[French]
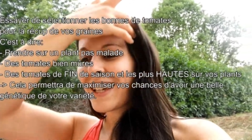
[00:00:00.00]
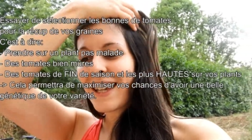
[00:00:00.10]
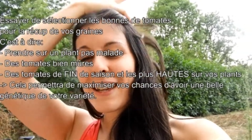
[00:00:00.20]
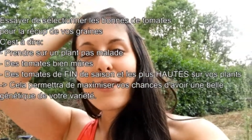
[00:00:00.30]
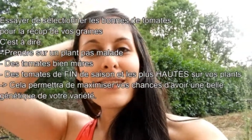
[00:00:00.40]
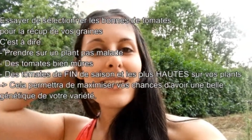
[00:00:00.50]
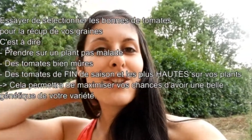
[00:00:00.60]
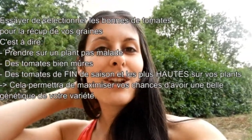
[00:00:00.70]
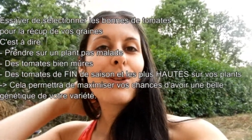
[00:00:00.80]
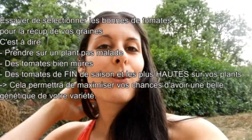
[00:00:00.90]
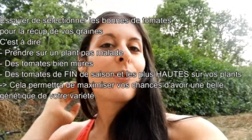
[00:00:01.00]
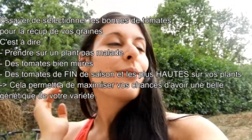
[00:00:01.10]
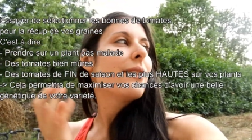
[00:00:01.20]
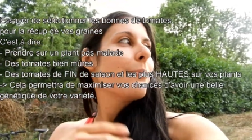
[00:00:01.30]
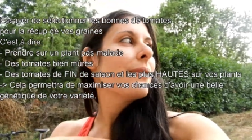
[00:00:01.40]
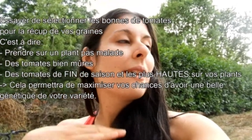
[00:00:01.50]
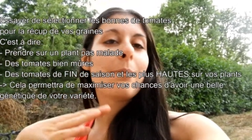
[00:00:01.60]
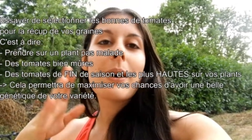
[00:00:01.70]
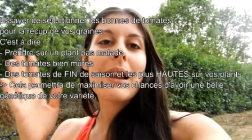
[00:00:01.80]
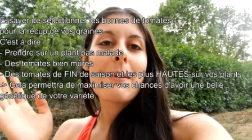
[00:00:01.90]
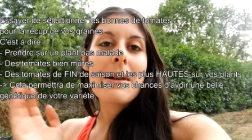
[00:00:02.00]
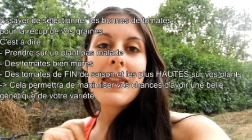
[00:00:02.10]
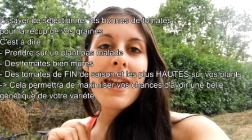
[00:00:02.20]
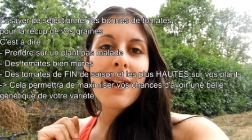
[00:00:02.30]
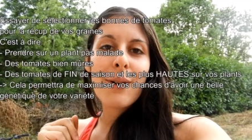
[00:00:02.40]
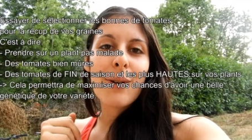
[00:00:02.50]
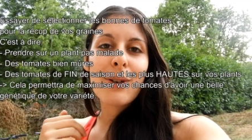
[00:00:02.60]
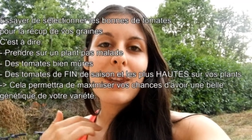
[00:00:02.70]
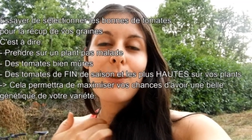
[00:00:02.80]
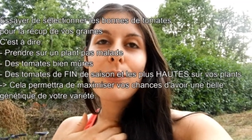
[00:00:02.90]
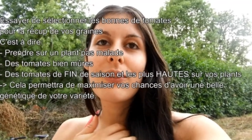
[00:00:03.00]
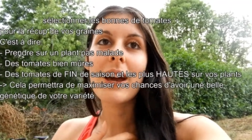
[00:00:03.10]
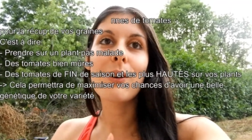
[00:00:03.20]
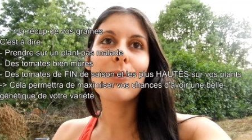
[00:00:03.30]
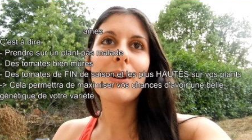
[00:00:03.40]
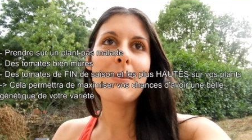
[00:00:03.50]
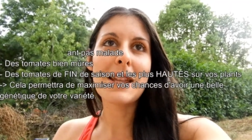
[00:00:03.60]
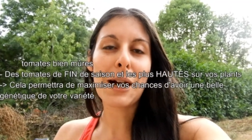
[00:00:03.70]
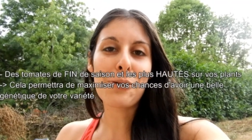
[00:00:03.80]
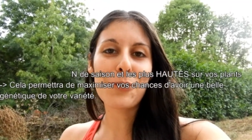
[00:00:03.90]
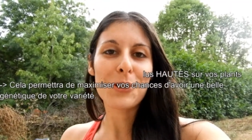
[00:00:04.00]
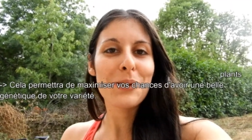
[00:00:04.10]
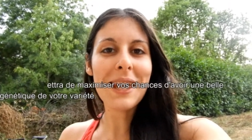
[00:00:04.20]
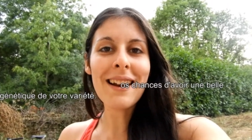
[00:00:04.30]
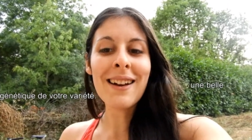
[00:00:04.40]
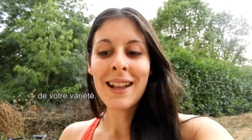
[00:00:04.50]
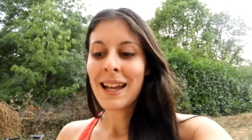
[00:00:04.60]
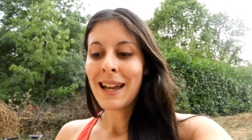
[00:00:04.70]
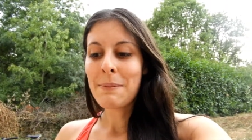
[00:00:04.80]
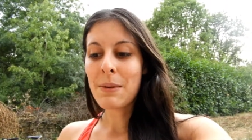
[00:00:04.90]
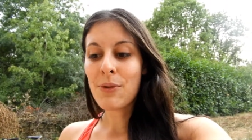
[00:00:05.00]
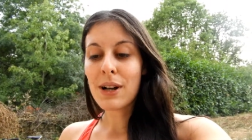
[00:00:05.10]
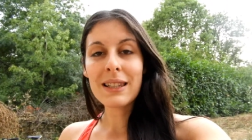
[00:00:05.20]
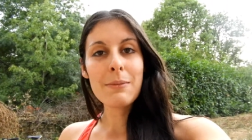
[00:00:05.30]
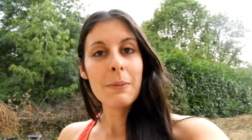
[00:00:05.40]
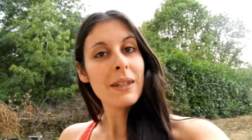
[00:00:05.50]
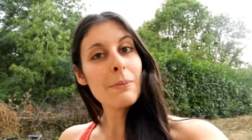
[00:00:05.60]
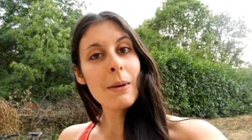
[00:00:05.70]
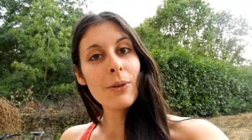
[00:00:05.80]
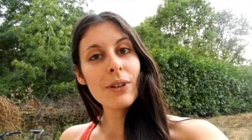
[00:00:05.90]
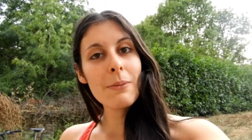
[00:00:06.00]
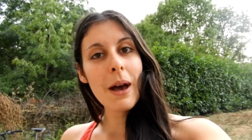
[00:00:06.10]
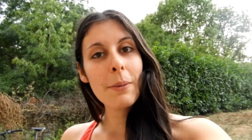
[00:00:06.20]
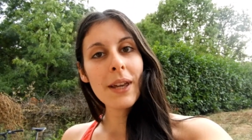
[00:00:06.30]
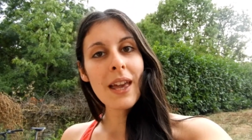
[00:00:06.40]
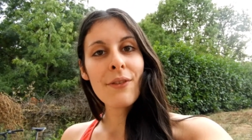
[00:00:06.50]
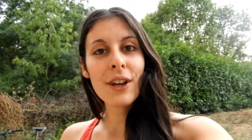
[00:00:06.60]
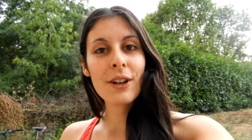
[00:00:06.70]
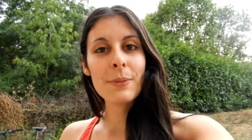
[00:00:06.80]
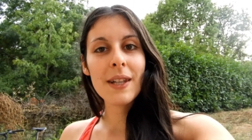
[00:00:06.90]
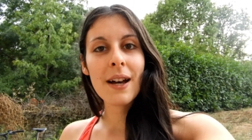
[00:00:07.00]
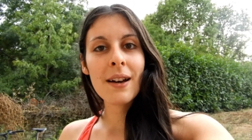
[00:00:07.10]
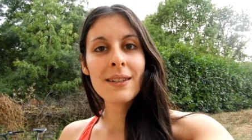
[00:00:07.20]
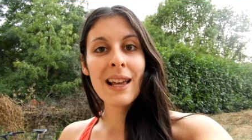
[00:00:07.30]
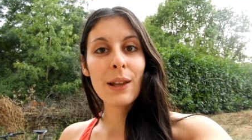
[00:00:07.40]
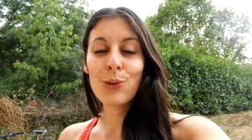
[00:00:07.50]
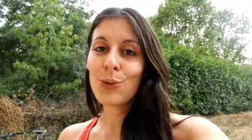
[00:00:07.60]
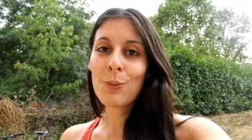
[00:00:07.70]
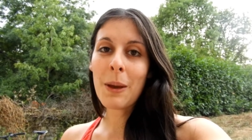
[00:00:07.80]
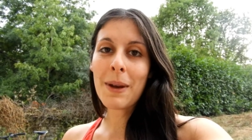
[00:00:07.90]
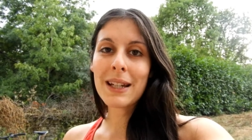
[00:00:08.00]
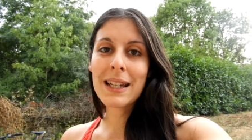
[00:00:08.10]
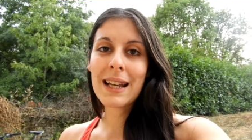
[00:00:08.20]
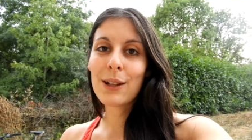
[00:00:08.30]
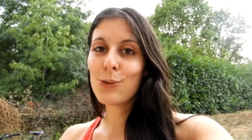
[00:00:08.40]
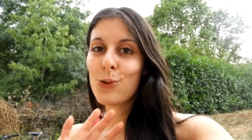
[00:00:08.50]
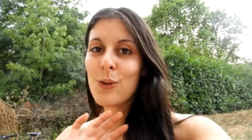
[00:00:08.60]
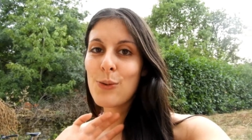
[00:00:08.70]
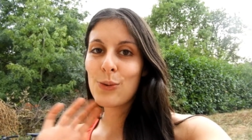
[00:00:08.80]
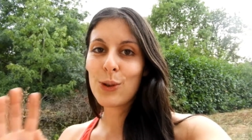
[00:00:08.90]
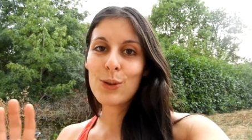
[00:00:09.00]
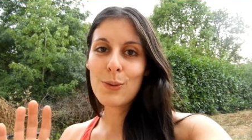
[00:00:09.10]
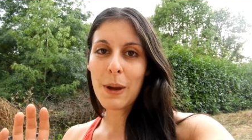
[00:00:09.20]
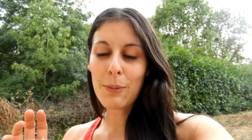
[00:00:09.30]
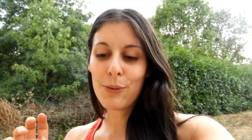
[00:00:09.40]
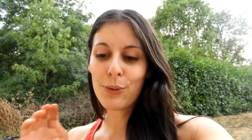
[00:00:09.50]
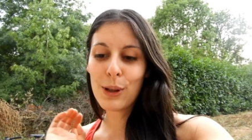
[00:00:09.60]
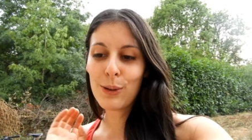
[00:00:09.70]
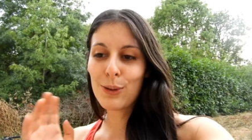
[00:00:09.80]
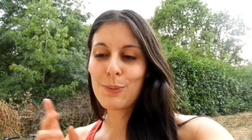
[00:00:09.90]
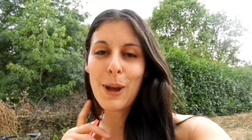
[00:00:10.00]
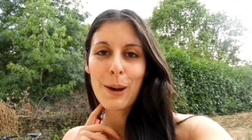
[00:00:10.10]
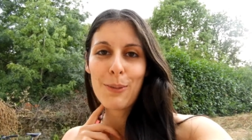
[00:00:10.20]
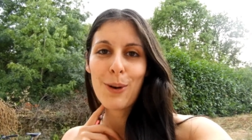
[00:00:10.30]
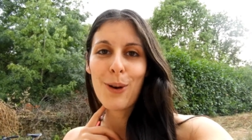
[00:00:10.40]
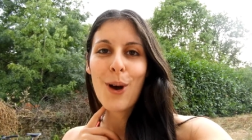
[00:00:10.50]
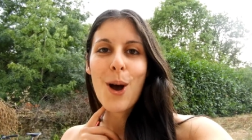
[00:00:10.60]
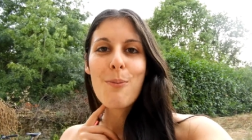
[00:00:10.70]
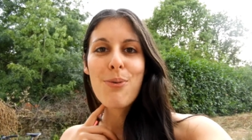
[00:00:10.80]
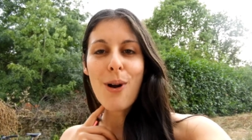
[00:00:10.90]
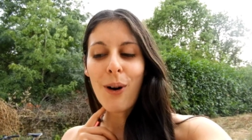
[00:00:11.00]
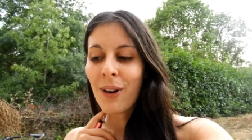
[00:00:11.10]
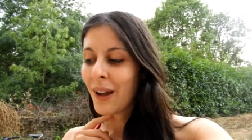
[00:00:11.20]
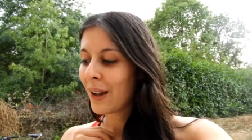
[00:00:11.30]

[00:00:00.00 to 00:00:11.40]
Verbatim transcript: et sachez que c'est peut-être pas la manière euh, qu'il faut faire ou la manière conventionnelle, mais moi, c'est ma petite maman qui m'a appris à faire comme ça. Ça a toujours bien marché, elle a toujours eu de superbes fruits, de superbes plants.